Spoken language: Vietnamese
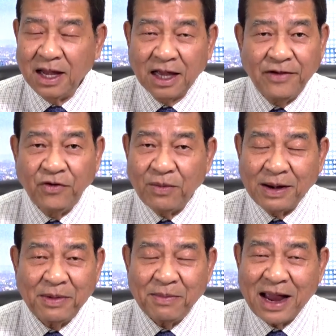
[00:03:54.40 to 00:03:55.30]
Cái vụ
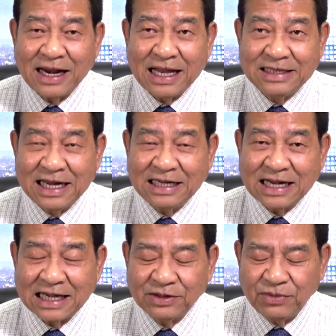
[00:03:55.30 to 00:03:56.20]
bán máy bay này diễn
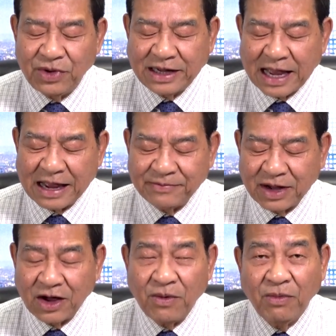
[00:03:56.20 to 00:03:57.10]
ra trong bối cảnh
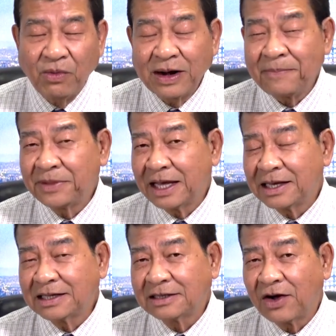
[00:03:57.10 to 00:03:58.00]
bằng hôm mùng 5
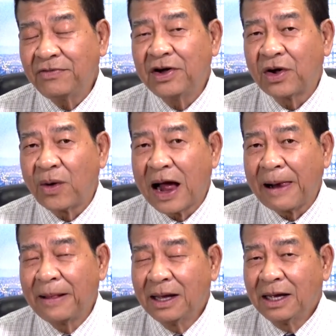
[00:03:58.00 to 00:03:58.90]
tháng 6 vừa
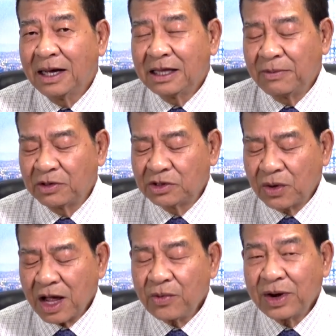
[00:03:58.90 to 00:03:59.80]
qua thì một
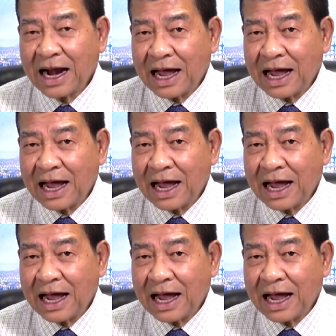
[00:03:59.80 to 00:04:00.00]
số các quốc gia